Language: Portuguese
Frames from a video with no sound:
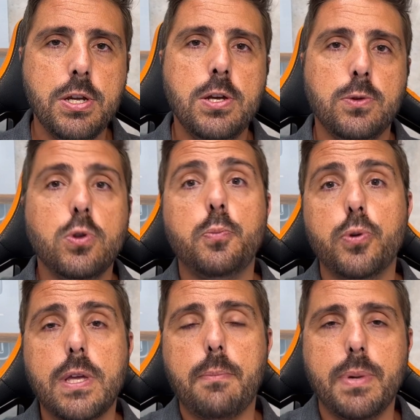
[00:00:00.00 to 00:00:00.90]
tudo
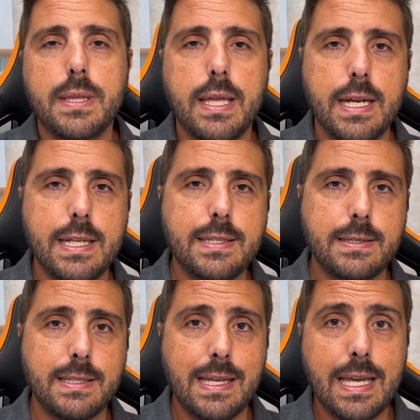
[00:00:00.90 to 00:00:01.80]
porque a
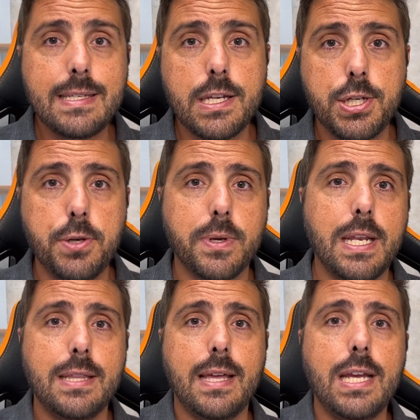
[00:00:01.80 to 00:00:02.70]
Bandeirantes exigiu que
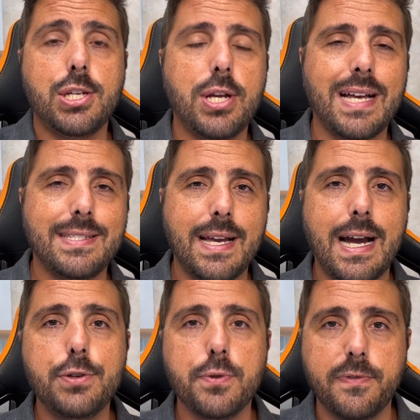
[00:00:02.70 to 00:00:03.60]
ele deixasse a
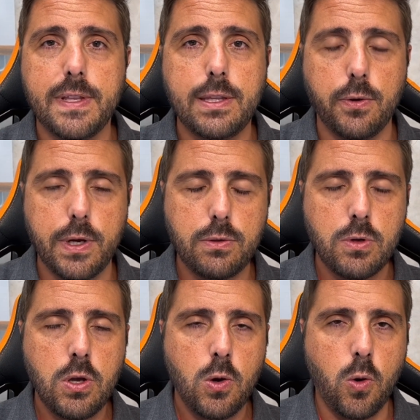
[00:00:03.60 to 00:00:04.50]
Rádio 98,
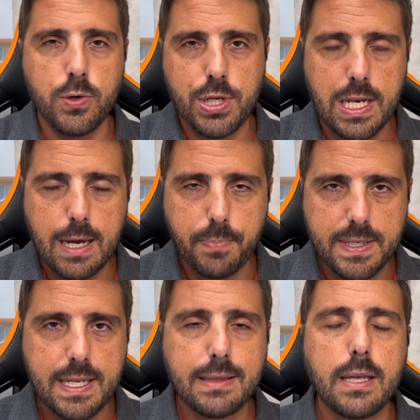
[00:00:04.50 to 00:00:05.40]
onde ele é
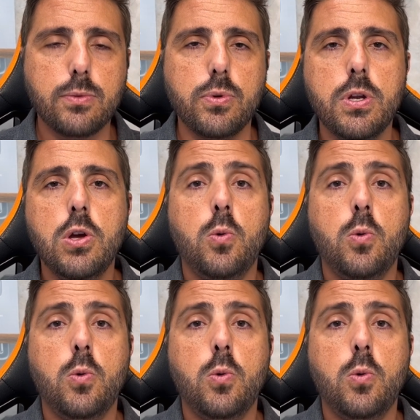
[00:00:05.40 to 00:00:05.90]
apresentador.